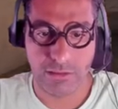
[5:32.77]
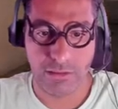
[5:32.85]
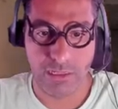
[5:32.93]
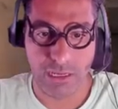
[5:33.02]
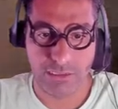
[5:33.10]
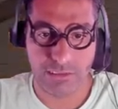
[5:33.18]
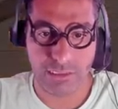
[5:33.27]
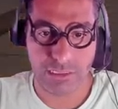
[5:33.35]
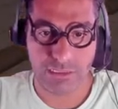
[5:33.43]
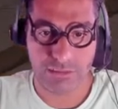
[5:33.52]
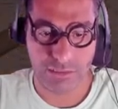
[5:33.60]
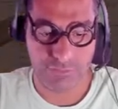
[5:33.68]

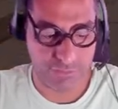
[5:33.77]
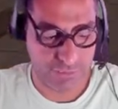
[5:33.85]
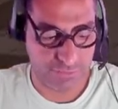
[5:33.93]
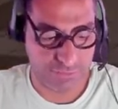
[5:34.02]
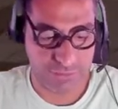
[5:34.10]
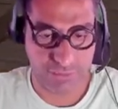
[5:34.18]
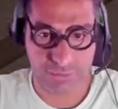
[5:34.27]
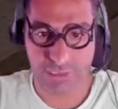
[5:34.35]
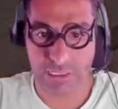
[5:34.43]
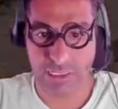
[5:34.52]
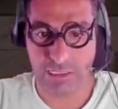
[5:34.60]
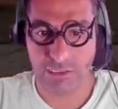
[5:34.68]
Nacizane tavsiyem siz
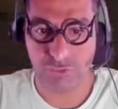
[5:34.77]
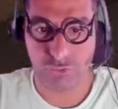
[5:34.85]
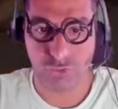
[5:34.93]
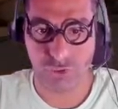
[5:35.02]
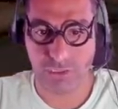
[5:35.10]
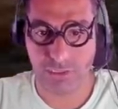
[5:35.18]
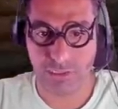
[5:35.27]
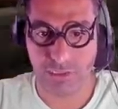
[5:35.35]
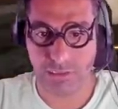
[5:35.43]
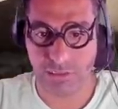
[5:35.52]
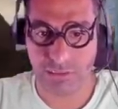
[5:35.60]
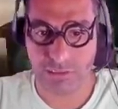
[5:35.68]
genelde şu şekilde
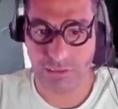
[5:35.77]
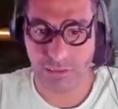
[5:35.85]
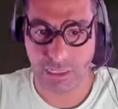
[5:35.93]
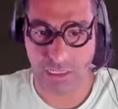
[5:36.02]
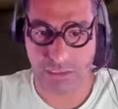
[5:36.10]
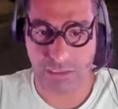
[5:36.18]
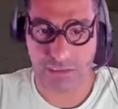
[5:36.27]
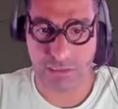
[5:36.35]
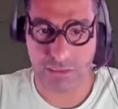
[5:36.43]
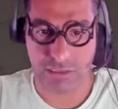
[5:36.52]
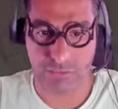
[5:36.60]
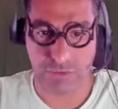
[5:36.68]
gidin ki karşınıza
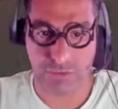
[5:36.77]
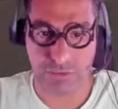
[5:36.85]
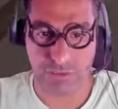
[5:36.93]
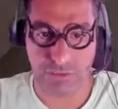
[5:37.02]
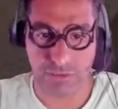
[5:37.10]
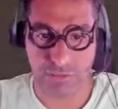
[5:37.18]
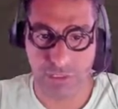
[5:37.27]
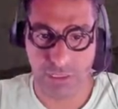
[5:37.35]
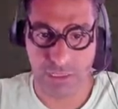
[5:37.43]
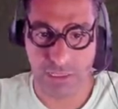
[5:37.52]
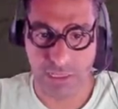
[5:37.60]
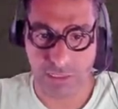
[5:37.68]
adam çıktığı zaman
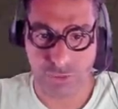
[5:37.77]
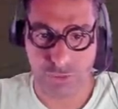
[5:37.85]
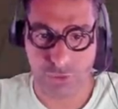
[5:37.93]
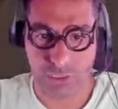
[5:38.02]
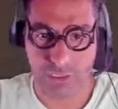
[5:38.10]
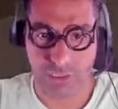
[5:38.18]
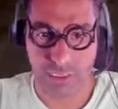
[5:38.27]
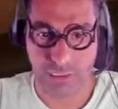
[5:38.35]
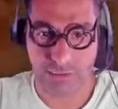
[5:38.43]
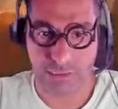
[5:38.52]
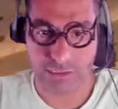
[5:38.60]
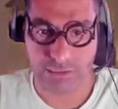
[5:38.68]
yani şöyle
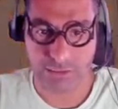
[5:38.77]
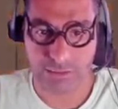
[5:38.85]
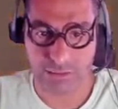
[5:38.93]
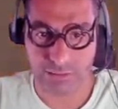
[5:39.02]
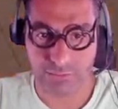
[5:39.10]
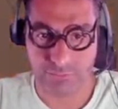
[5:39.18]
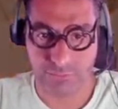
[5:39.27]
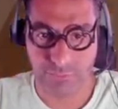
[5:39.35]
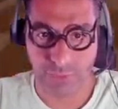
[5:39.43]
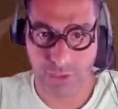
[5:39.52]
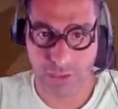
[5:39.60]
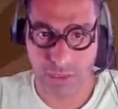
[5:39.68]
giderseniz
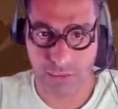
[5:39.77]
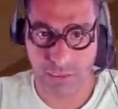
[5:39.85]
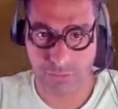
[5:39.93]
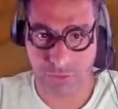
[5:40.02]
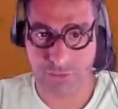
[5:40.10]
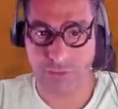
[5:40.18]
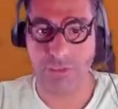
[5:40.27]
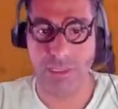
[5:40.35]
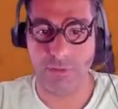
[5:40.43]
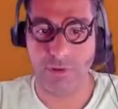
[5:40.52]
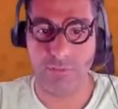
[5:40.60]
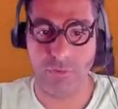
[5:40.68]
adam çıktı
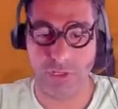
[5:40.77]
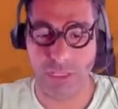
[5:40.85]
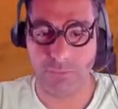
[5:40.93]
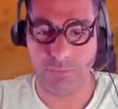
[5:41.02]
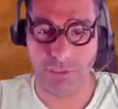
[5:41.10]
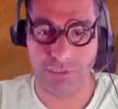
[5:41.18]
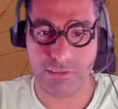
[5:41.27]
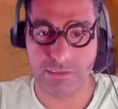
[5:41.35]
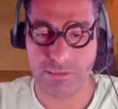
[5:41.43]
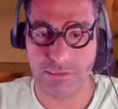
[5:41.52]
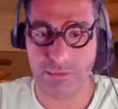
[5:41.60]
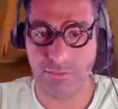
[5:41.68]
hemen böyle
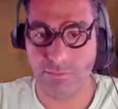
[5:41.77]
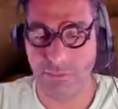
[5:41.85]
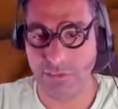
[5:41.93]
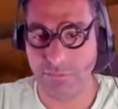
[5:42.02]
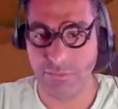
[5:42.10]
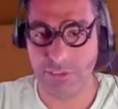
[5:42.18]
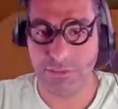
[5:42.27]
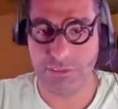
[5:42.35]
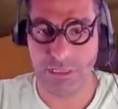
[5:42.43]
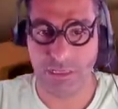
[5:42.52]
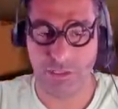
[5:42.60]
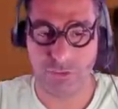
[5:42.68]
yapmanız bir, bir
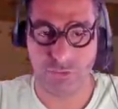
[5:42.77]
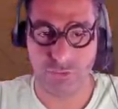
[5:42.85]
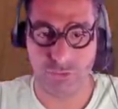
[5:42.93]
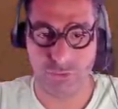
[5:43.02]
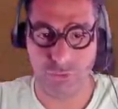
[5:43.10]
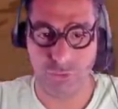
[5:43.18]
saniye sürüyor.